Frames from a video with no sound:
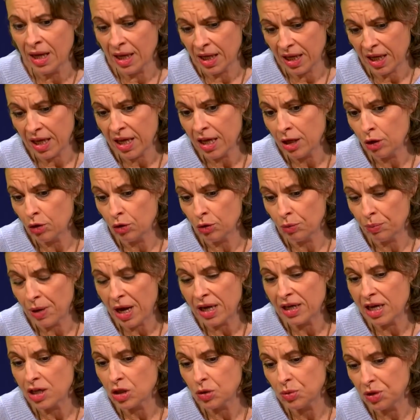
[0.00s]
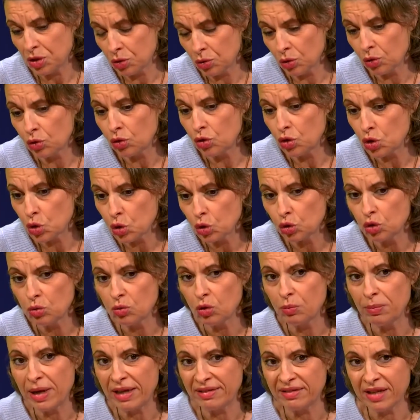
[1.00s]
Et euh, par la suite, donc le jour de
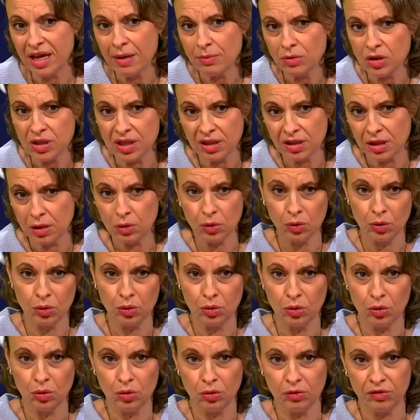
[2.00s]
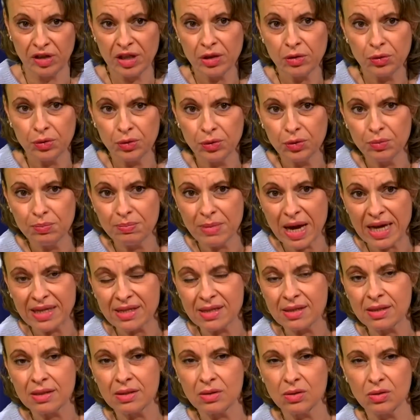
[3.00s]
mon baptême, c'était le, 22
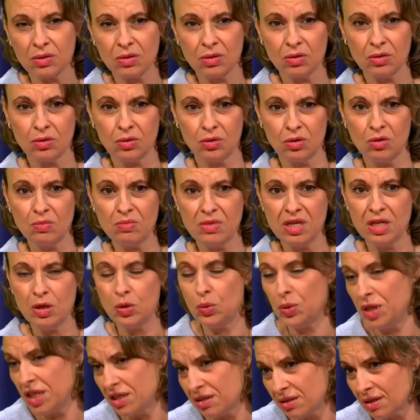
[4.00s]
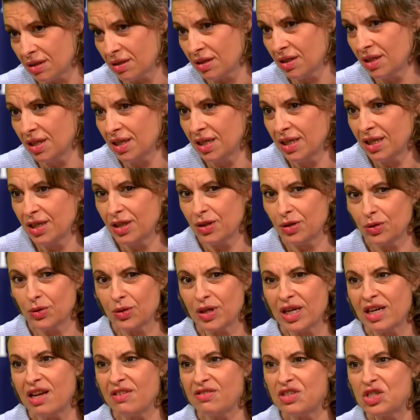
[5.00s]
mars 2008, euh,
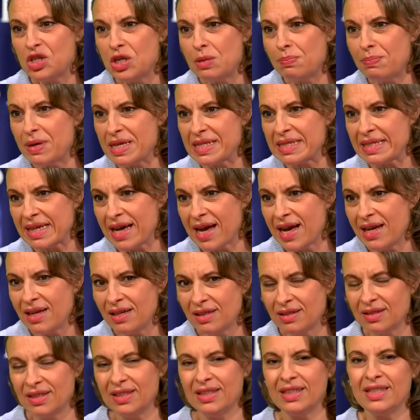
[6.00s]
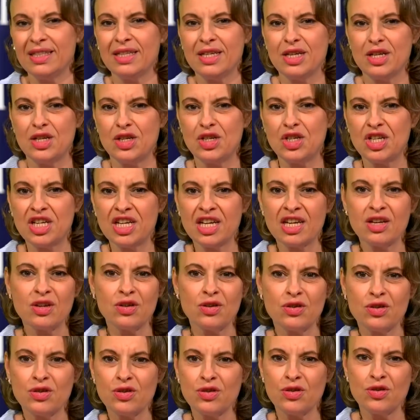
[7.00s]
donc à la vigile pascale.
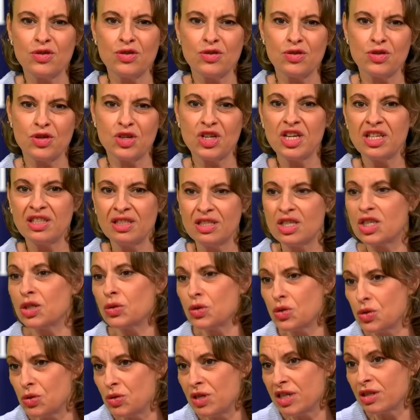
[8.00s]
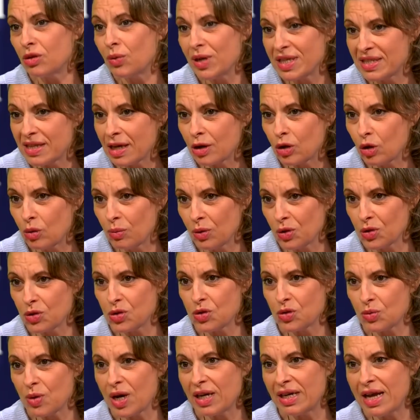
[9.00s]
Euh, j'ai reçu les trois sacrements.
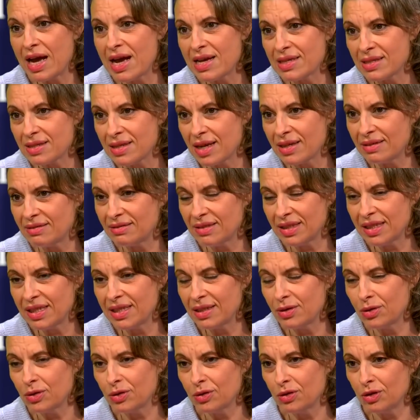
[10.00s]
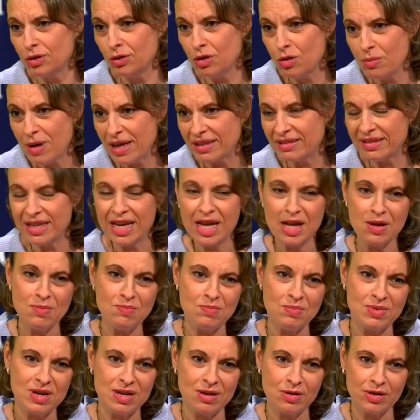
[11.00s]
Ce soir-là, ça a été le
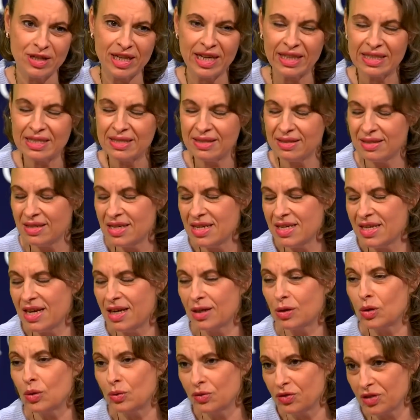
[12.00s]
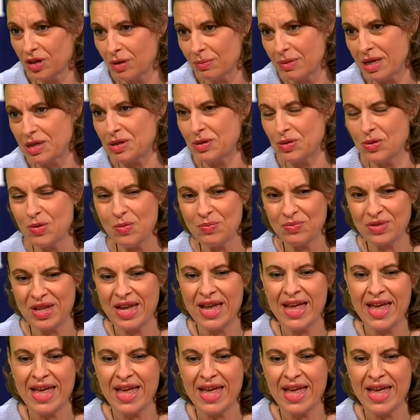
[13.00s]
baptême, l'Eucharistie et la confirmation.